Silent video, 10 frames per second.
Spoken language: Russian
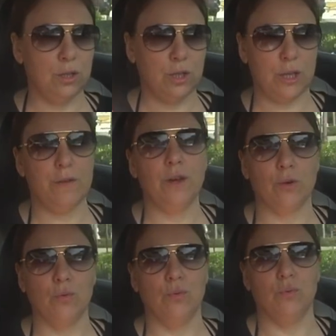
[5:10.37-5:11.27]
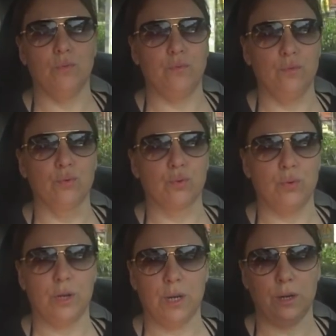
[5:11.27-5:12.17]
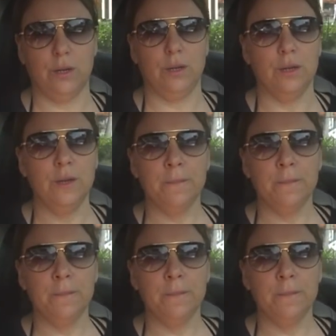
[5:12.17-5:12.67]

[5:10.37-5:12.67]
человеку в душу накакали